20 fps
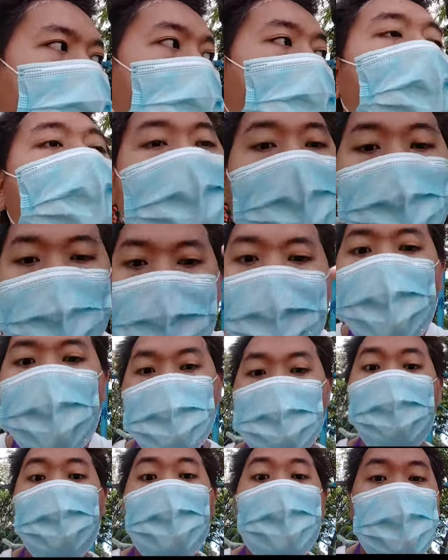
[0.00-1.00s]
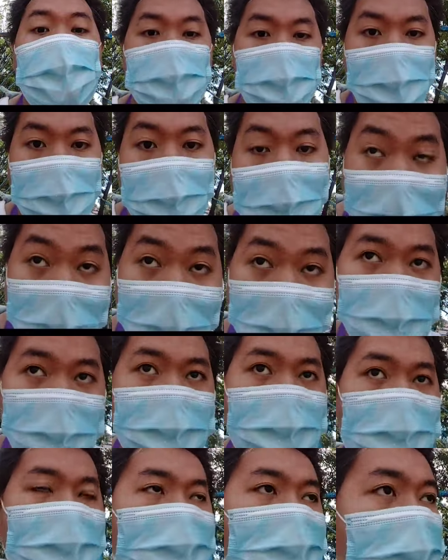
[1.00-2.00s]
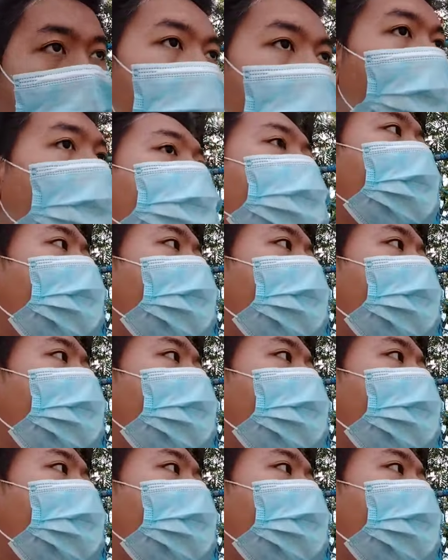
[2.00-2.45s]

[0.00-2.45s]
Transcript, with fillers: nakita na ako sa personal. Mo po to